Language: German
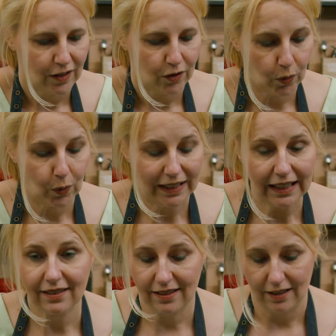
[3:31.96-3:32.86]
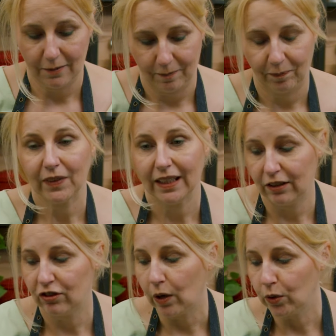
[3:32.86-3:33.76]
So, und jetzt,
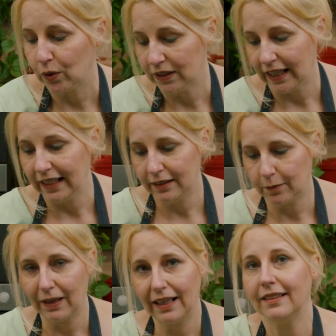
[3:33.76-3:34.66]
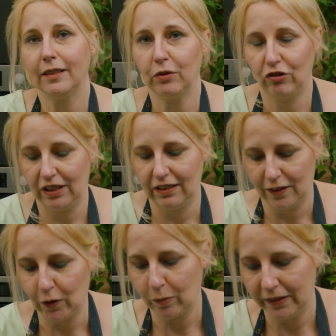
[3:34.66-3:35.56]
jetzt schaut euch echt mal den
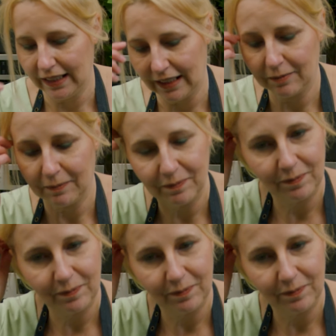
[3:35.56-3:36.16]
beschichteten Omnia an.